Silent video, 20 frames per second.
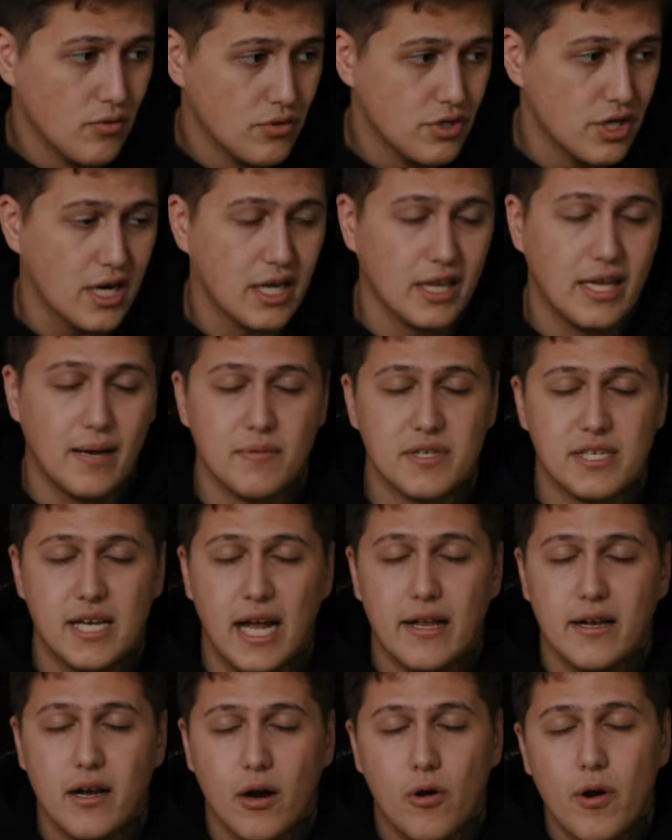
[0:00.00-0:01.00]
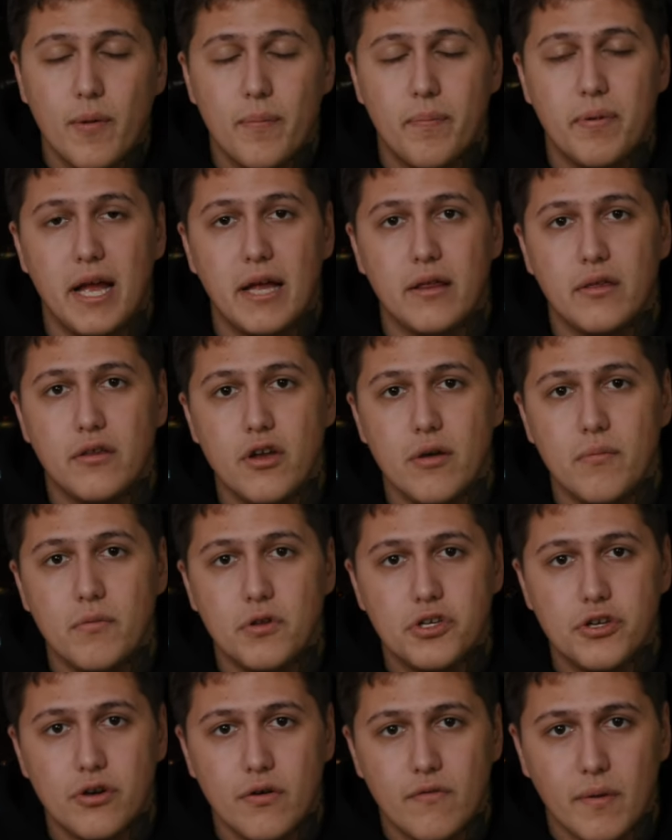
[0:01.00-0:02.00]
уже когда мы сказали «какой, блядь,
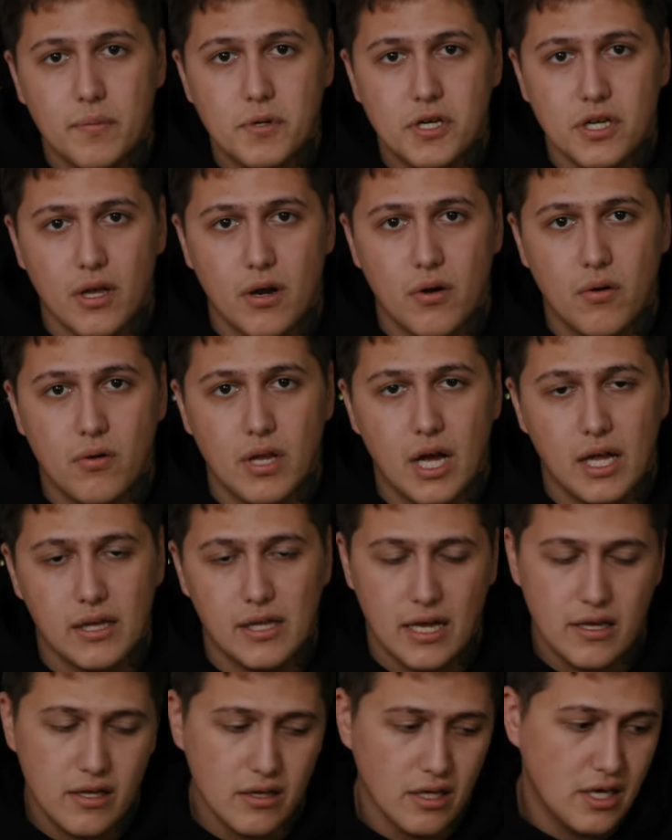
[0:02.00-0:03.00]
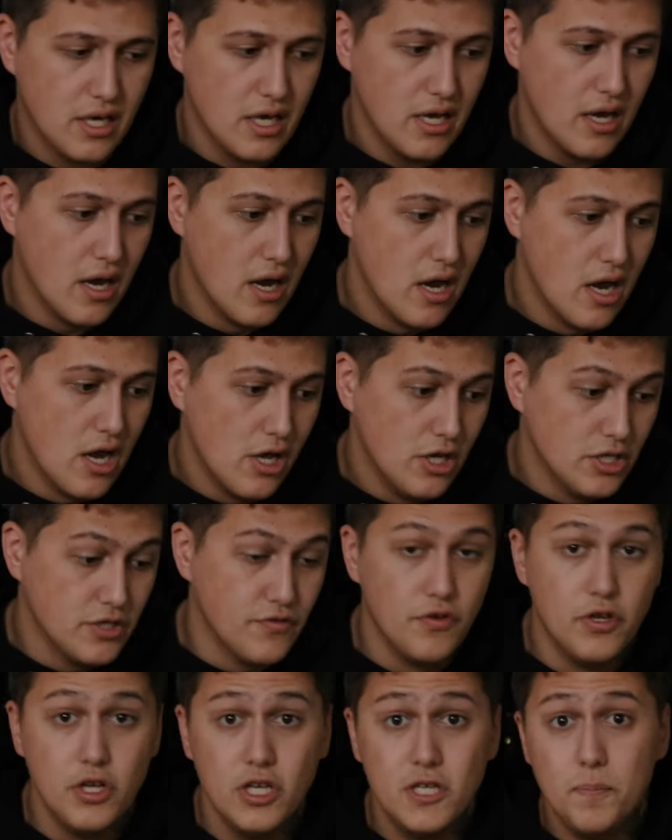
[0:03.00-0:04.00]
Дремин, чем вообще нахуй надо?», они такие
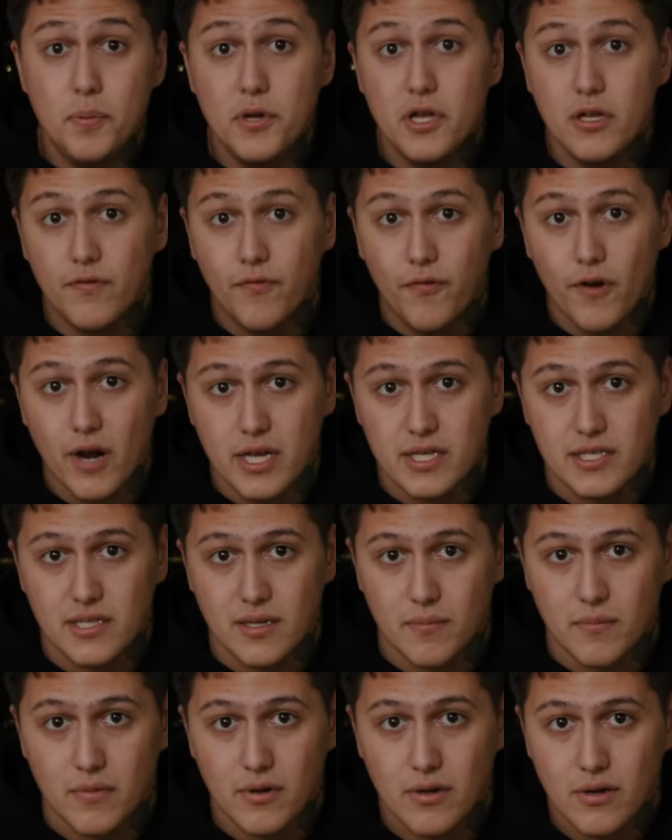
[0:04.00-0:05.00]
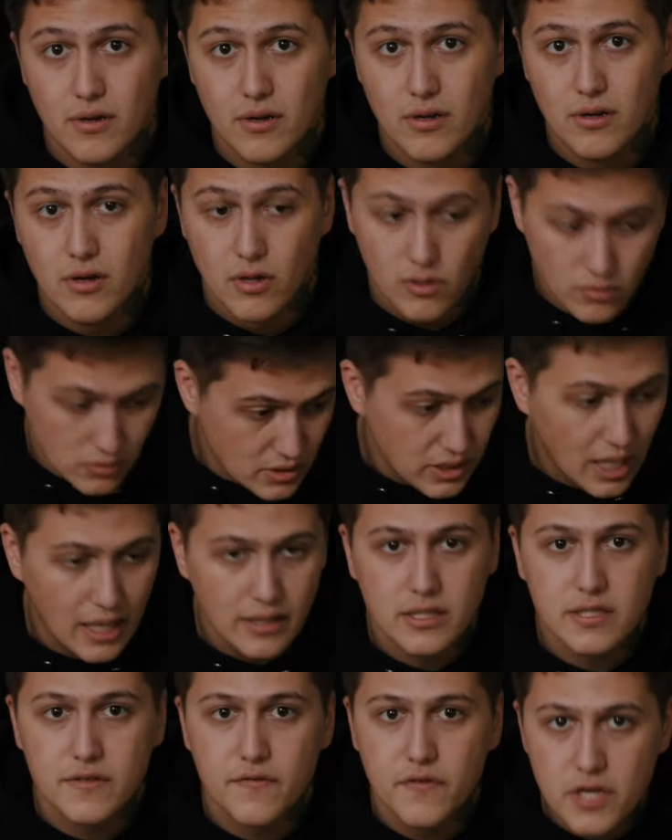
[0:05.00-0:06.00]
«извинись перед Фейсом».
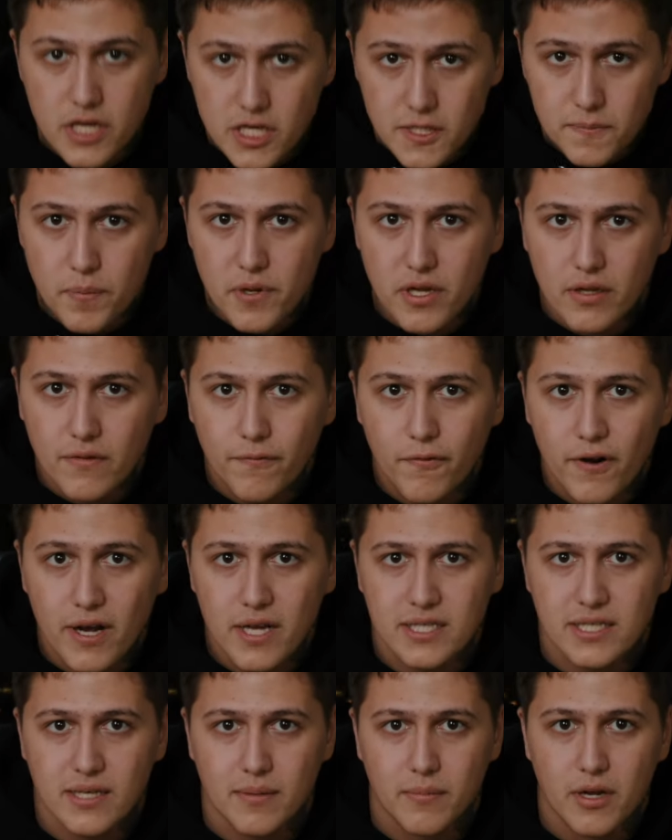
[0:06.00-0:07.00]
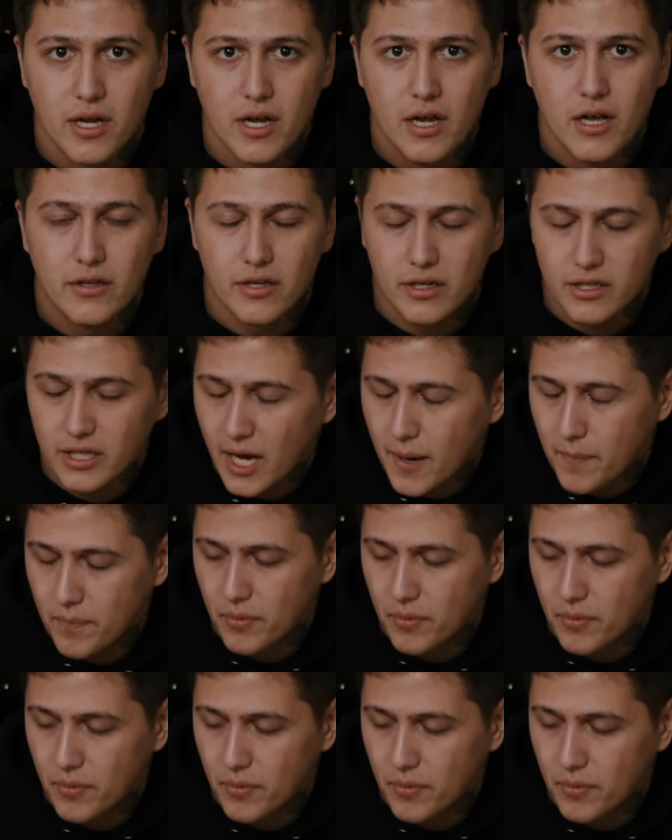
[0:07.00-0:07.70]
Руслан, извинись перед Фейсом. Тогда